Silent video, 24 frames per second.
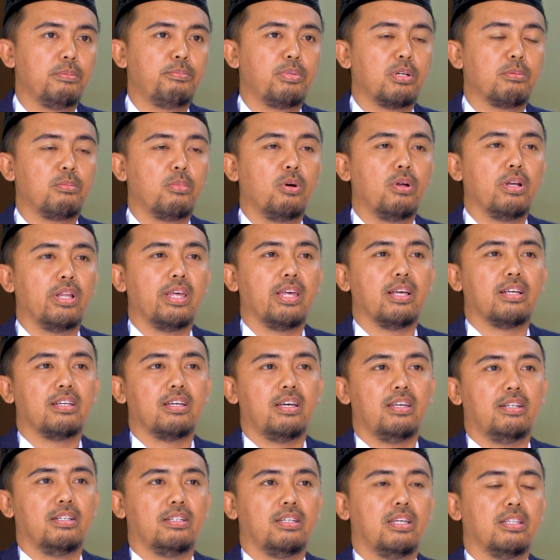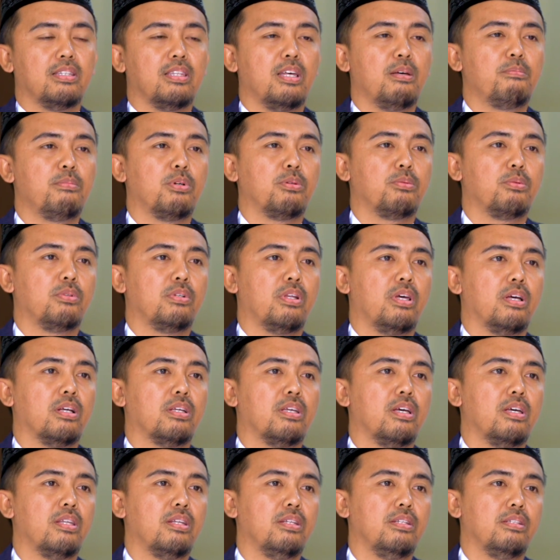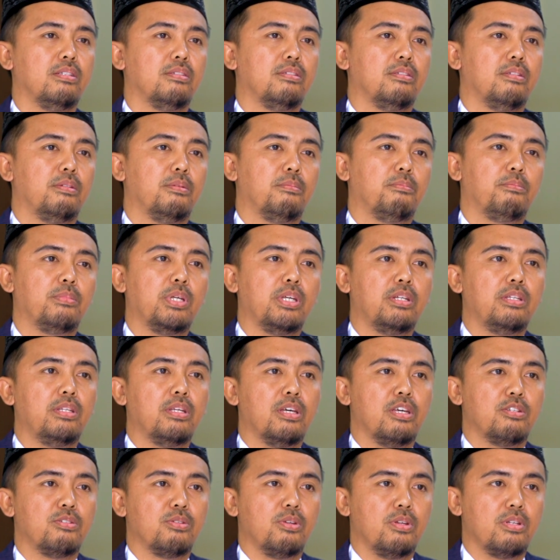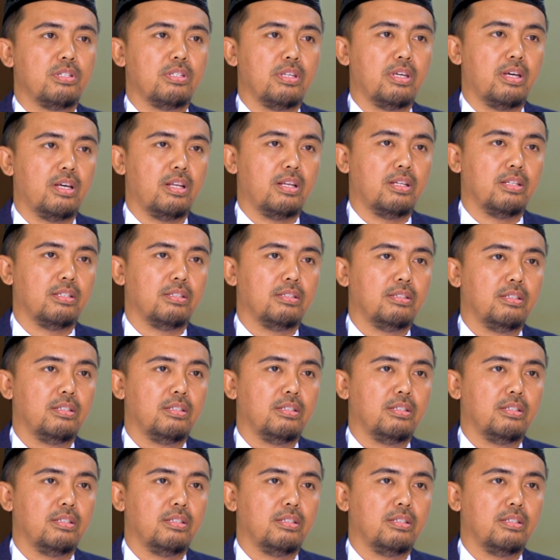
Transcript: diperbolehkan kita menggunakan media sosial.